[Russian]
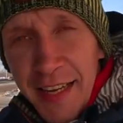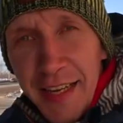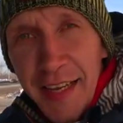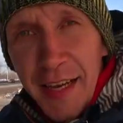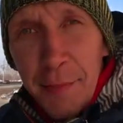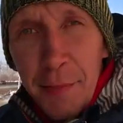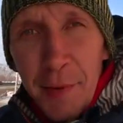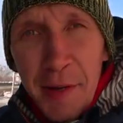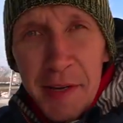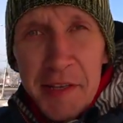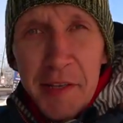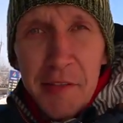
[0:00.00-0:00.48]
я
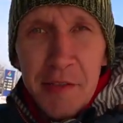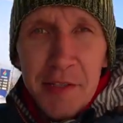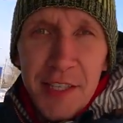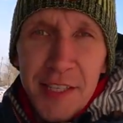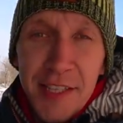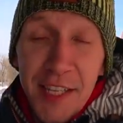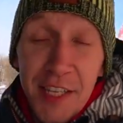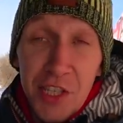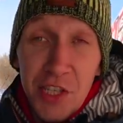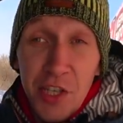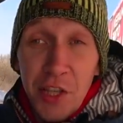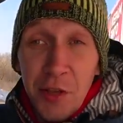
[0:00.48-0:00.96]
обратился
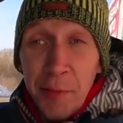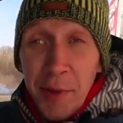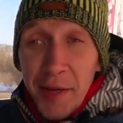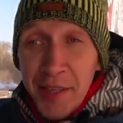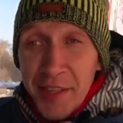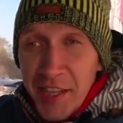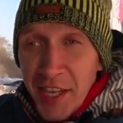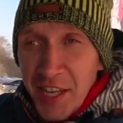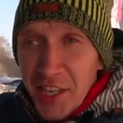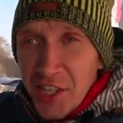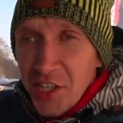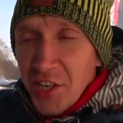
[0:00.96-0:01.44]
на
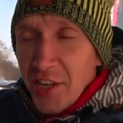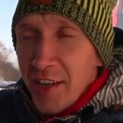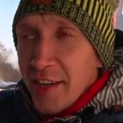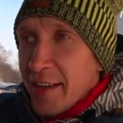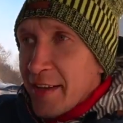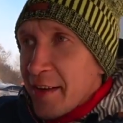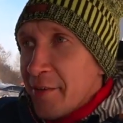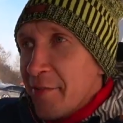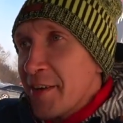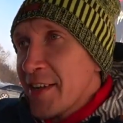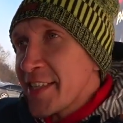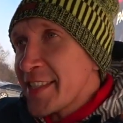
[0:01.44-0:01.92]
шиномонтаж,
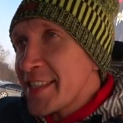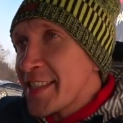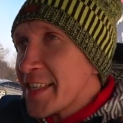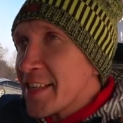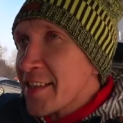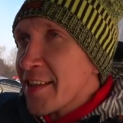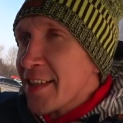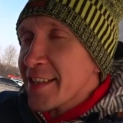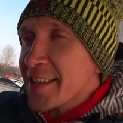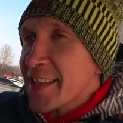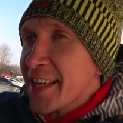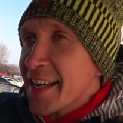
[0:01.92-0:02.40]

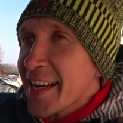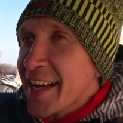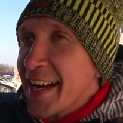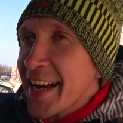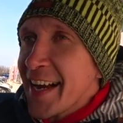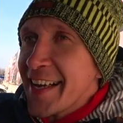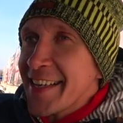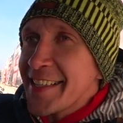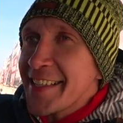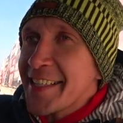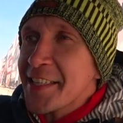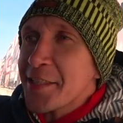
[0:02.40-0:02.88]
возникла
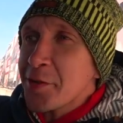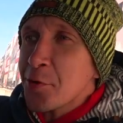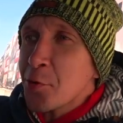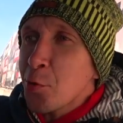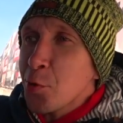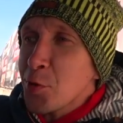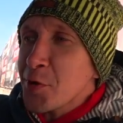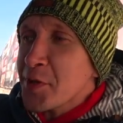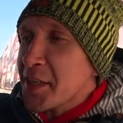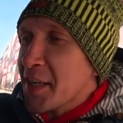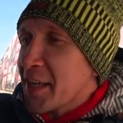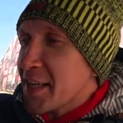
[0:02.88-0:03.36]
такая
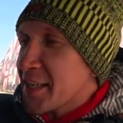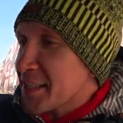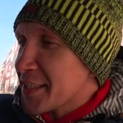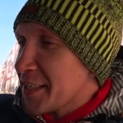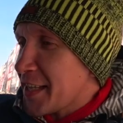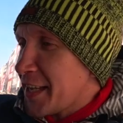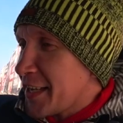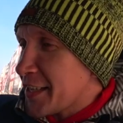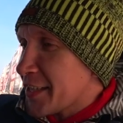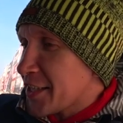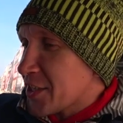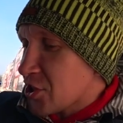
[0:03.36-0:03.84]
дискуссия,
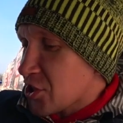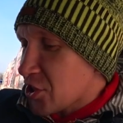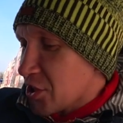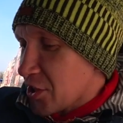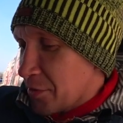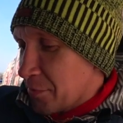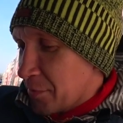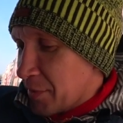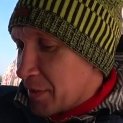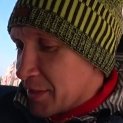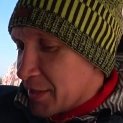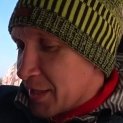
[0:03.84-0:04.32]
знаете, с
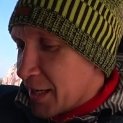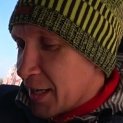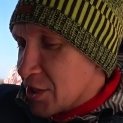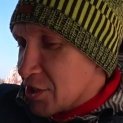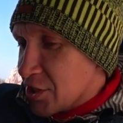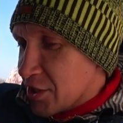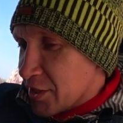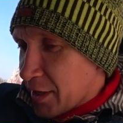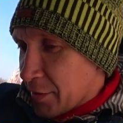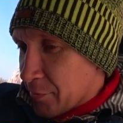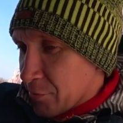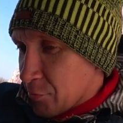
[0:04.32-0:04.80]

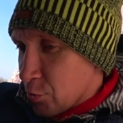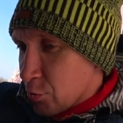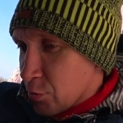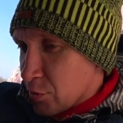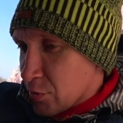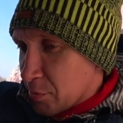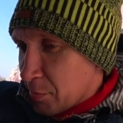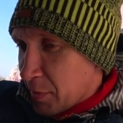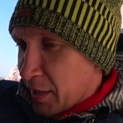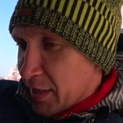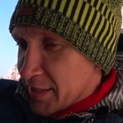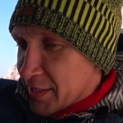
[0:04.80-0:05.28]
шиномонтажником, ну,
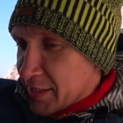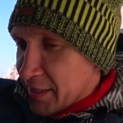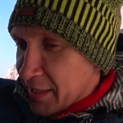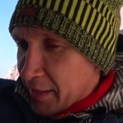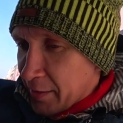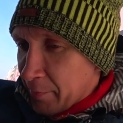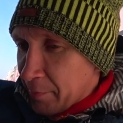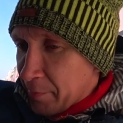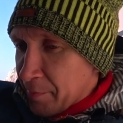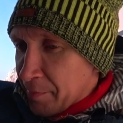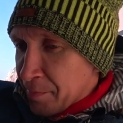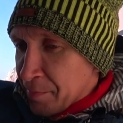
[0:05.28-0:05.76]
с
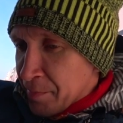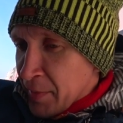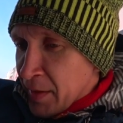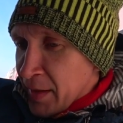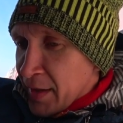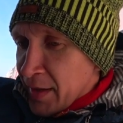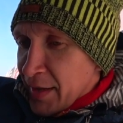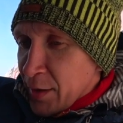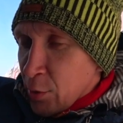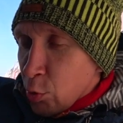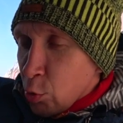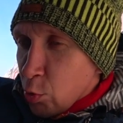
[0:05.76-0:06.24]
мастером
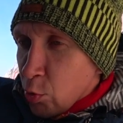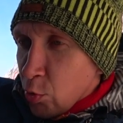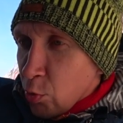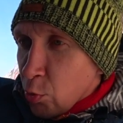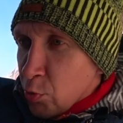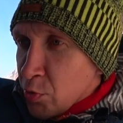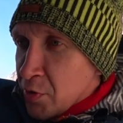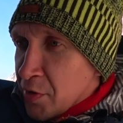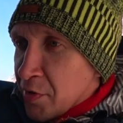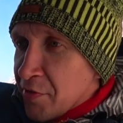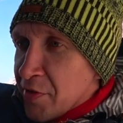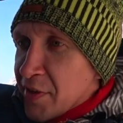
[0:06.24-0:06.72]

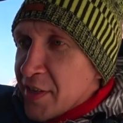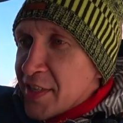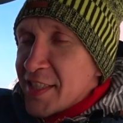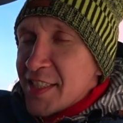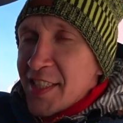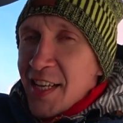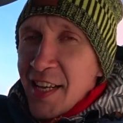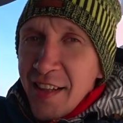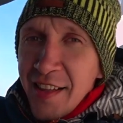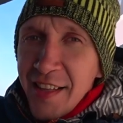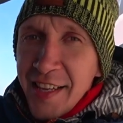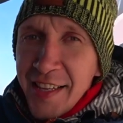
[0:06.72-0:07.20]

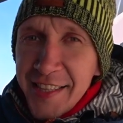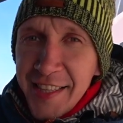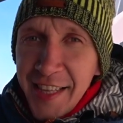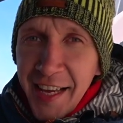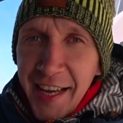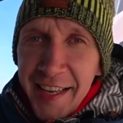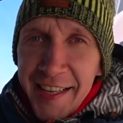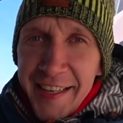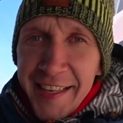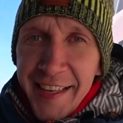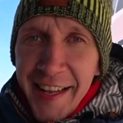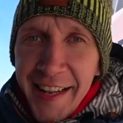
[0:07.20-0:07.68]
универсал
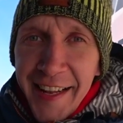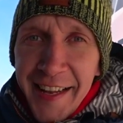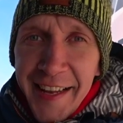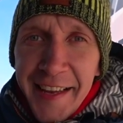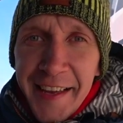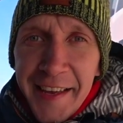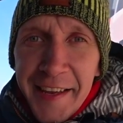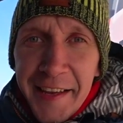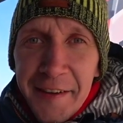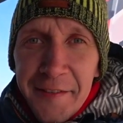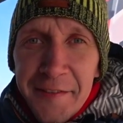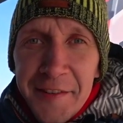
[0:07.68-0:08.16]
это
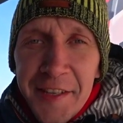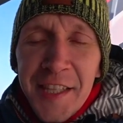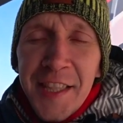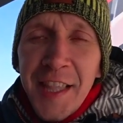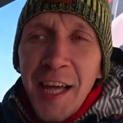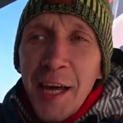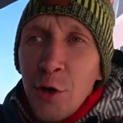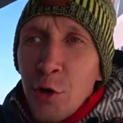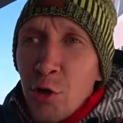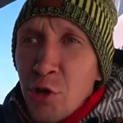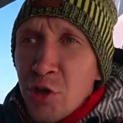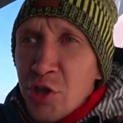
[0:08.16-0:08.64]
или
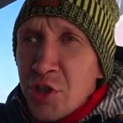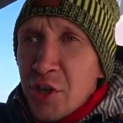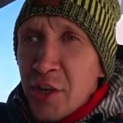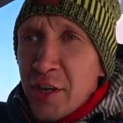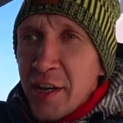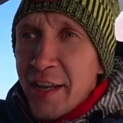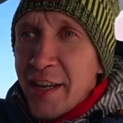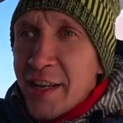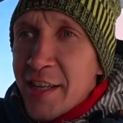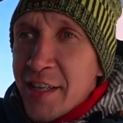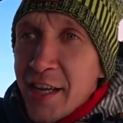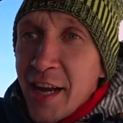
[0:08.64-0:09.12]
внедорожник,
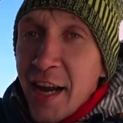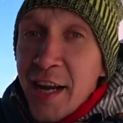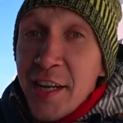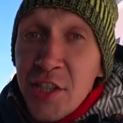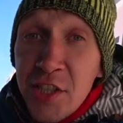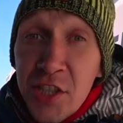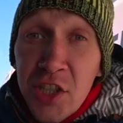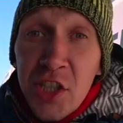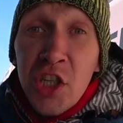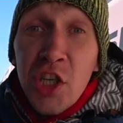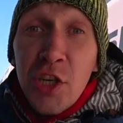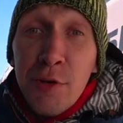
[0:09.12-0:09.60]
или как
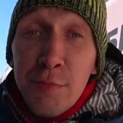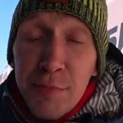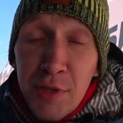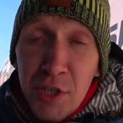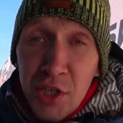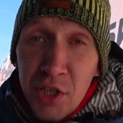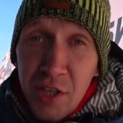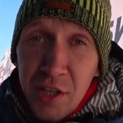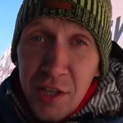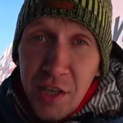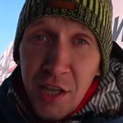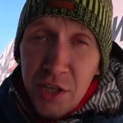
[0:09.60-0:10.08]
джип
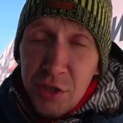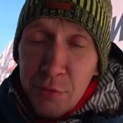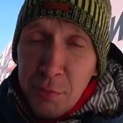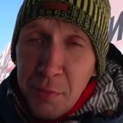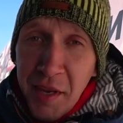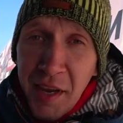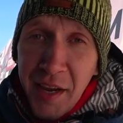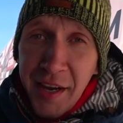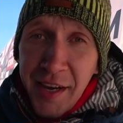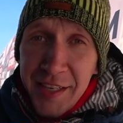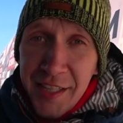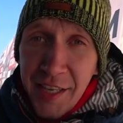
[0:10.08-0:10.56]
даже, даже
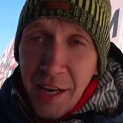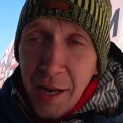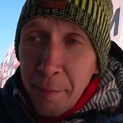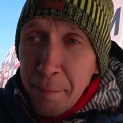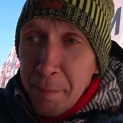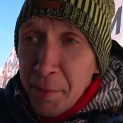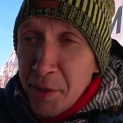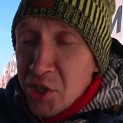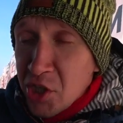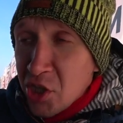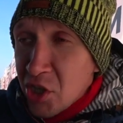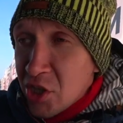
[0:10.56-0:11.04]
меня хотели
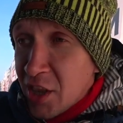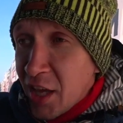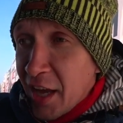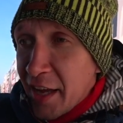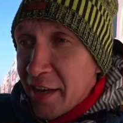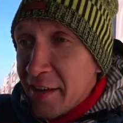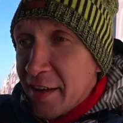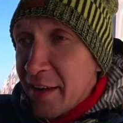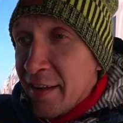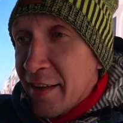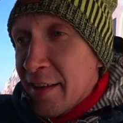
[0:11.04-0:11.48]
посчитать.